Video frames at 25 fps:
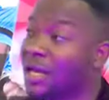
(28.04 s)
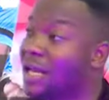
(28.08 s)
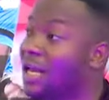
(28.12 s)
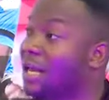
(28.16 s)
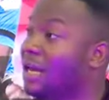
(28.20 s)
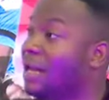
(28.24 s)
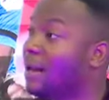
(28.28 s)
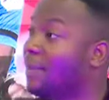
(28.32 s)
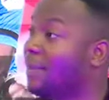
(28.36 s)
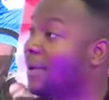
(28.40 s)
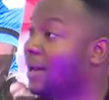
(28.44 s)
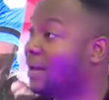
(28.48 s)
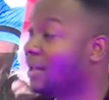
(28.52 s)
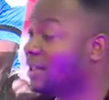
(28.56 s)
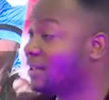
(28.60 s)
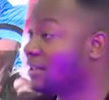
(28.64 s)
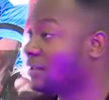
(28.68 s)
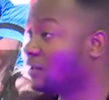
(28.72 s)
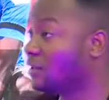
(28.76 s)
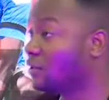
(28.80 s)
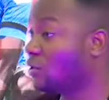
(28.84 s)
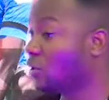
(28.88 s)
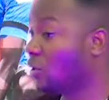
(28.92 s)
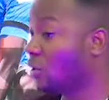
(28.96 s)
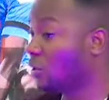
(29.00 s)
il n'a pas
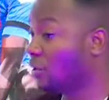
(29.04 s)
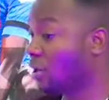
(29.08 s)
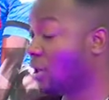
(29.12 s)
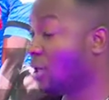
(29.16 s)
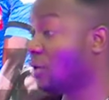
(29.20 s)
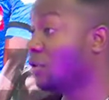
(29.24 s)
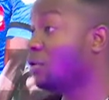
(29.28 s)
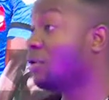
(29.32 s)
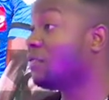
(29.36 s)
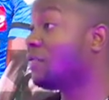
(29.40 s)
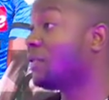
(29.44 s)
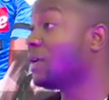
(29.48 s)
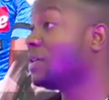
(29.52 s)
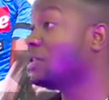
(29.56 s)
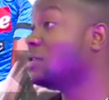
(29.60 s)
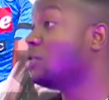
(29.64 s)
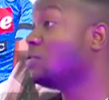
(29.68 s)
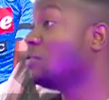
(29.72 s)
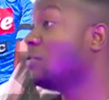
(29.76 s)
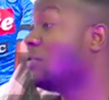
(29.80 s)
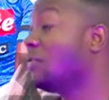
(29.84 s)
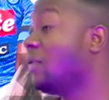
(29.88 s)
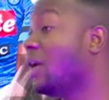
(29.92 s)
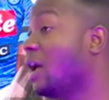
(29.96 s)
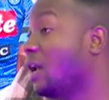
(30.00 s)
d'assistant, il devra se
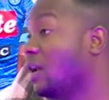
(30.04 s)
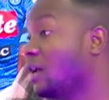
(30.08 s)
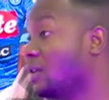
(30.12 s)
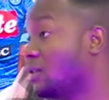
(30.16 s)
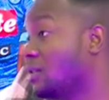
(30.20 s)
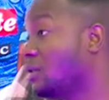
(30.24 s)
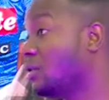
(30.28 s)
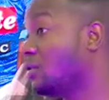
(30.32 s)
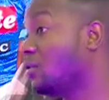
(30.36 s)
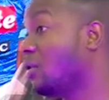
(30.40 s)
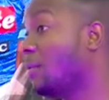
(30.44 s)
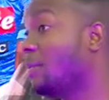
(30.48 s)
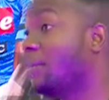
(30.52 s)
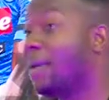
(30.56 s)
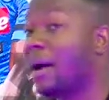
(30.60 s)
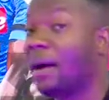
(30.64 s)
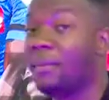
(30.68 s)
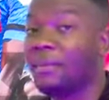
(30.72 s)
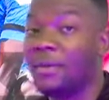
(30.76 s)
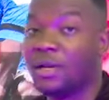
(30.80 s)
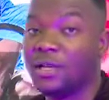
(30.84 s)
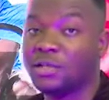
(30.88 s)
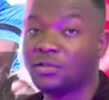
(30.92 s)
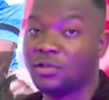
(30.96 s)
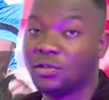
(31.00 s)
trouver un assistant
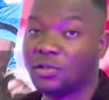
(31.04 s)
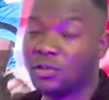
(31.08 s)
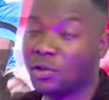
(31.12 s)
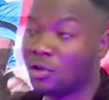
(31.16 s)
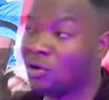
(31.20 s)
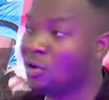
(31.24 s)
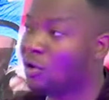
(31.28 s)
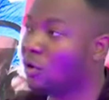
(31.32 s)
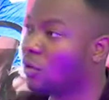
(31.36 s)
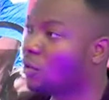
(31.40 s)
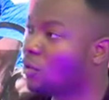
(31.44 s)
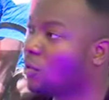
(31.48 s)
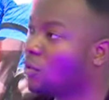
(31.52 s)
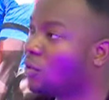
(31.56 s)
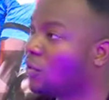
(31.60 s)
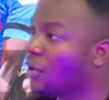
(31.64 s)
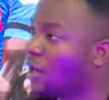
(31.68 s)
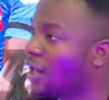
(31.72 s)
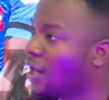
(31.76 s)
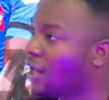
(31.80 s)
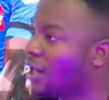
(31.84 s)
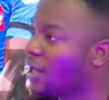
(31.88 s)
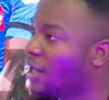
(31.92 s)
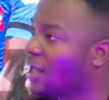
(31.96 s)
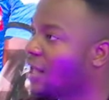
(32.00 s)
parmi les entraîneurs
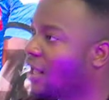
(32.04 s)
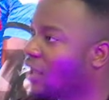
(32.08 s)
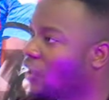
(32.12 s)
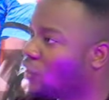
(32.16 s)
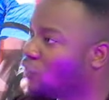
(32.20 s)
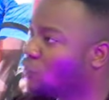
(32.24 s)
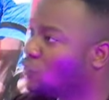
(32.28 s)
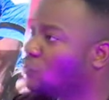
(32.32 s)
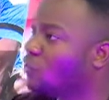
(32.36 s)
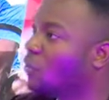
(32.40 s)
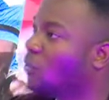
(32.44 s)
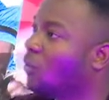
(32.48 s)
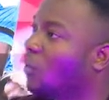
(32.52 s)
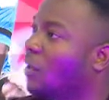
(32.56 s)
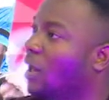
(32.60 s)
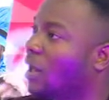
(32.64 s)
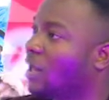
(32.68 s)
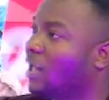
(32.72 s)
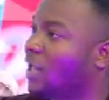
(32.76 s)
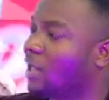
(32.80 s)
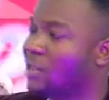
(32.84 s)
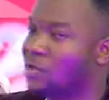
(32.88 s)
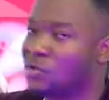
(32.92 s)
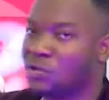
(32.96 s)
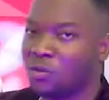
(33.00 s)
congolais. Et justement, la
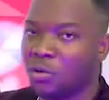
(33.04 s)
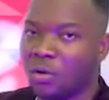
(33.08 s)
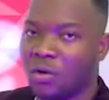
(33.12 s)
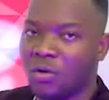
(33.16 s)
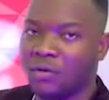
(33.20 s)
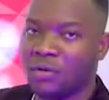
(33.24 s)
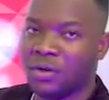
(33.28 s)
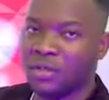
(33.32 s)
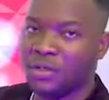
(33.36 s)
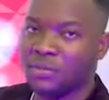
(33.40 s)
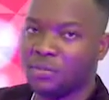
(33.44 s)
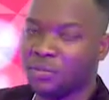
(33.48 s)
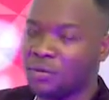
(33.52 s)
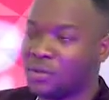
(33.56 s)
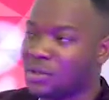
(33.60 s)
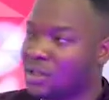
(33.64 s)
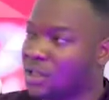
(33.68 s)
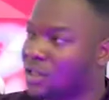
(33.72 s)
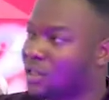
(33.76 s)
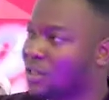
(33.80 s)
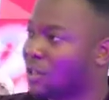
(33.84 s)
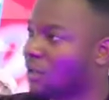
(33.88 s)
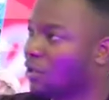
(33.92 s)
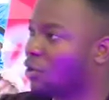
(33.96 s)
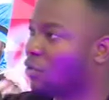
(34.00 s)
question qu'on va se
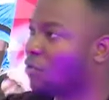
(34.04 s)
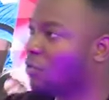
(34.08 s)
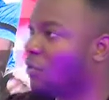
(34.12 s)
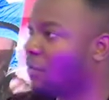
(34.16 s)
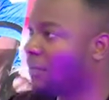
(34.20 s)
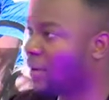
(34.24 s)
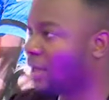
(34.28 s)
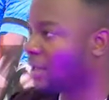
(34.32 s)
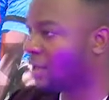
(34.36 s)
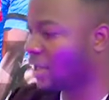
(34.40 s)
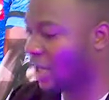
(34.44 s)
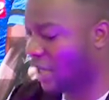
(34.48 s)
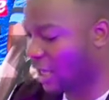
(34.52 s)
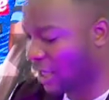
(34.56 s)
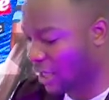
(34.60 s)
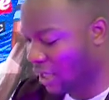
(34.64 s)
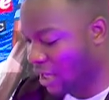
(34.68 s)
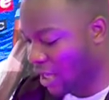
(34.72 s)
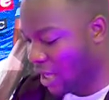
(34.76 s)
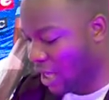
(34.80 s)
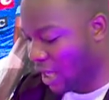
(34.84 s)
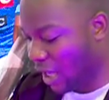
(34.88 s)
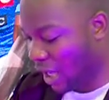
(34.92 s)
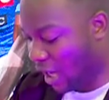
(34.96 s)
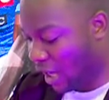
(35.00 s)
poser, Cédric Mupataï,
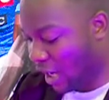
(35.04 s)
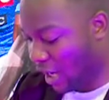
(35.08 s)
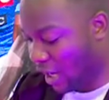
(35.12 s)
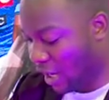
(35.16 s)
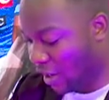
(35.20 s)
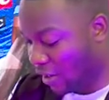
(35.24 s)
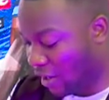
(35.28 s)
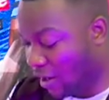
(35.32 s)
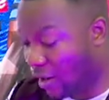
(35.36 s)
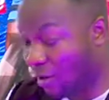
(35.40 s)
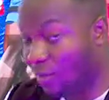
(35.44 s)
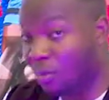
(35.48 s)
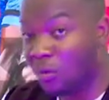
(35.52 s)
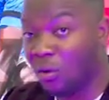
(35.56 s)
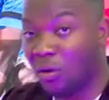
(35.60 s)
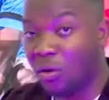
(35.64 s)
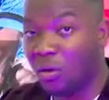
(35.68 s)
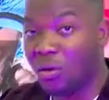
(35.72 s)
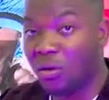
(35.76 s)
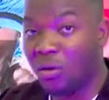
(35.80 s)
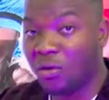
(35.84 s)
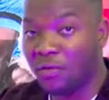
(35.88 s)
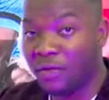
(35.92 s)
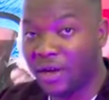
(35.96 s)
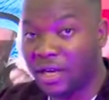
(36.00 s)
et également
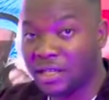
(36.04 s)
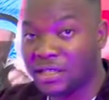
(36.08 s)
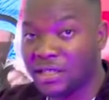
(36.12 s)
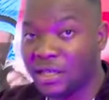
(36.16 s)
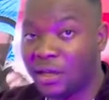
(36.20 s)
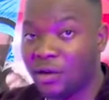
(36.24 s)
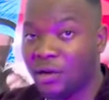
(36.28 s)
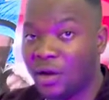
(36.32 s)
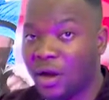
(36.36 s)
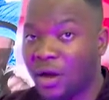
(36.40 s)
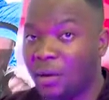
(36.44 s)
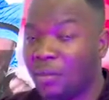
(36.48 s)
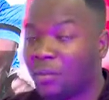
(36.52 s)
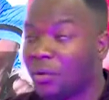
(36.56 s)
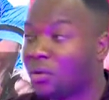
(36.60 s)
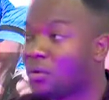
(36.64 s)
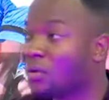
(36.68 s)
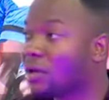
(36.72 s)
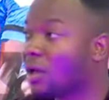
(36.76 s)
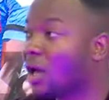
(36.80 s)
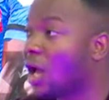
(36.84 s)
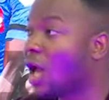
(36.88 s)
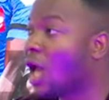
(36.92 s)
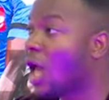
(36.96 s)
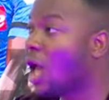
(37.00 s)
qu'on va essayer de
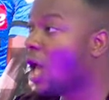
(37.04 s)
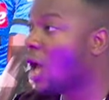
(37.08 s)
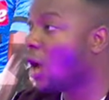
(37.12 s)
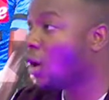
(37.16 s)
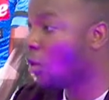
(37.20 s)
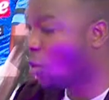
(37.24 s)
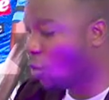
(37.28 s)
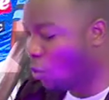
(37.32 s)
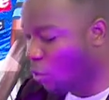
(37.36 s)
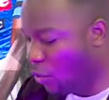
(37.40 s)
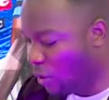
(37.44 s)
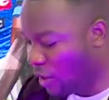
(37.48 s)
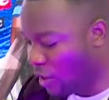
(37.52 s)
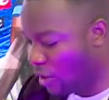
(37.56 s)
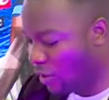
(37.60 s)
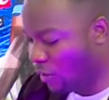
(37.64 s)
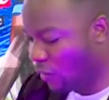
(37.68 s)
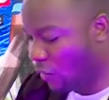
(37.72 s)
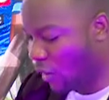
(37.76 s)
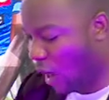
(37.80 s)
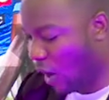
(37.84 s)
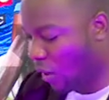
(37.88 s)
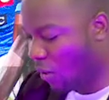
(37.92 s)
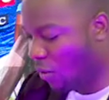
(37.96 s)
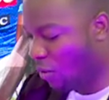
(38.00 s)
répondre, quid
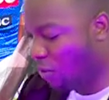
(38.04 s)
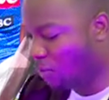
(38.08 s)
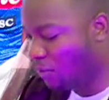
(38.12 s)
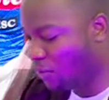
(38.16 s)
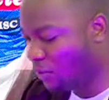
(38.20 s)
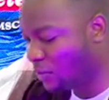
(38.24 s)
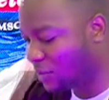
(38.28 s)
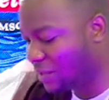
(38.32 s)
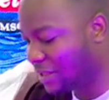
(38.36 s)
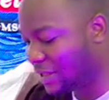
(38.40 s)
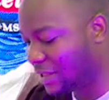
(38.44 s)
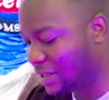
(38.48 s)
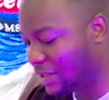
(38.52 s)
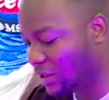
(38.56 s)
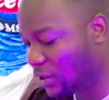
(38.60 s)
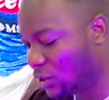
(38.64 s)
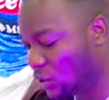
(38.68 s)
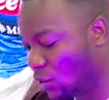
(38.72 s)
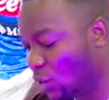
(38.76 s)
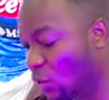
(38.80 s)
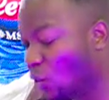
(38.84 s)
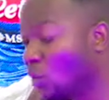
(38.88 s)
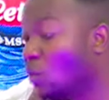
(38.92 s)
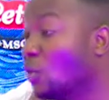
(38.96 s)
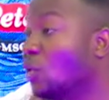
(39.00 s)
de la
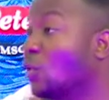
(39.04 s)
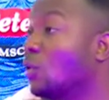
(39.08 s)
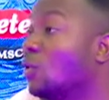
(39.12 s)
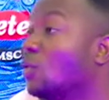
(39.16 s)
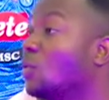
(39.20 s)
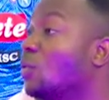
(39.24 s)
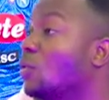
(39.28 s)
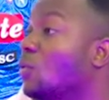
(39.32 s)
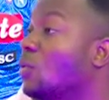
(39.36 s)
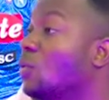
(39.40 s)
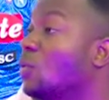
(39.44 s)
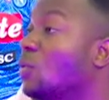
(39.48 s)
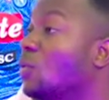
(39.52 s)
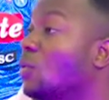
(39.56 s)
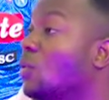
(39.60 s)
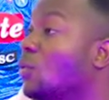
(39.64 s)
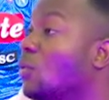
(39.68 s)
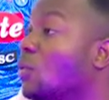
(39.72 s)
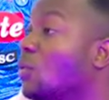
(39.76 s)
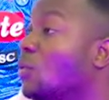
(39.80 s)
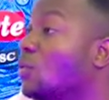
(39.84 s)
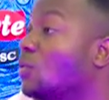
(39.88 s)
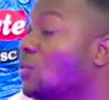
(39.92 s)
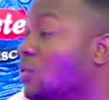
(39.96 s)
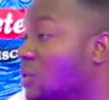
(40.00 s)
composition du